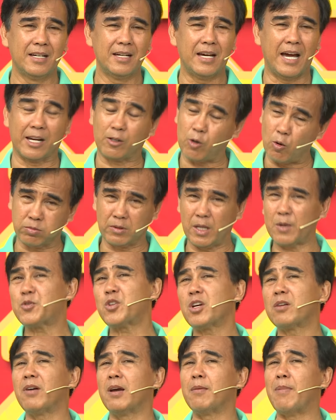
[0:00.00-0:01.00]
hãy cùng tiếp
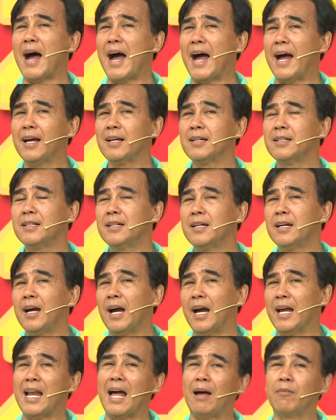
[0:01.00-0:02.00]
sức với bà
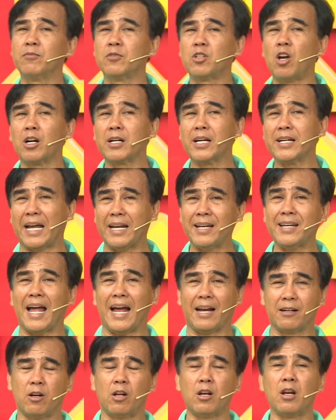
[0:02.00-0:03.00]
hãy làm cho cái gánh
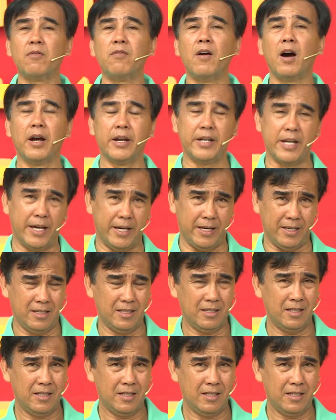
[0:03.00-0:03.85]
nặng đó nó vơi đi